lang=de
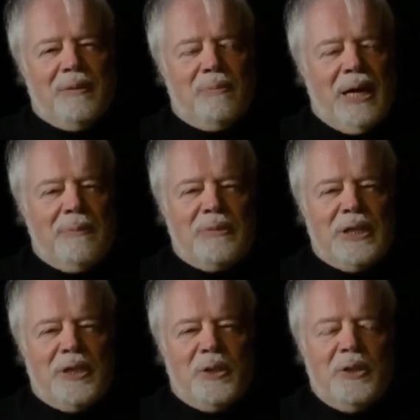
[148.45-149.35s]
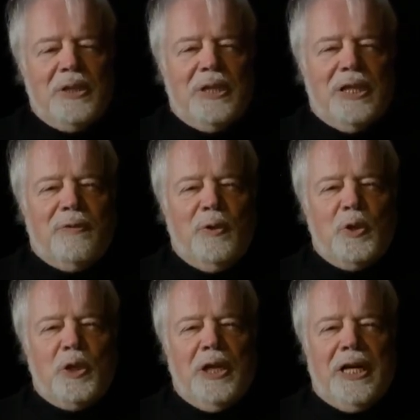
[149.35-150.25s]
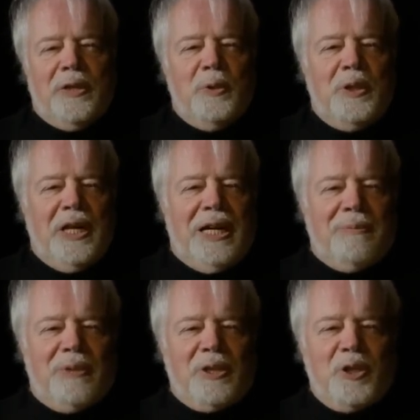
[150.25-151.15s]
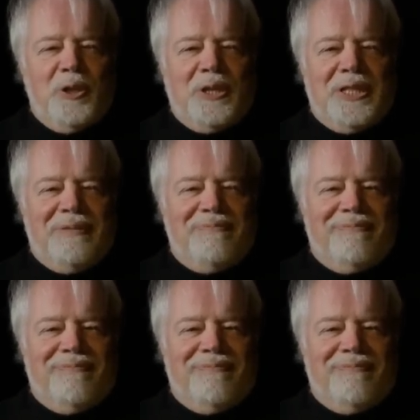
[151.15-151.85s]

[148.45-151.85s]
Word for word: Bleiben Sie gesund. Ich wünsche Ihnen einen guten Abend. Tschüss.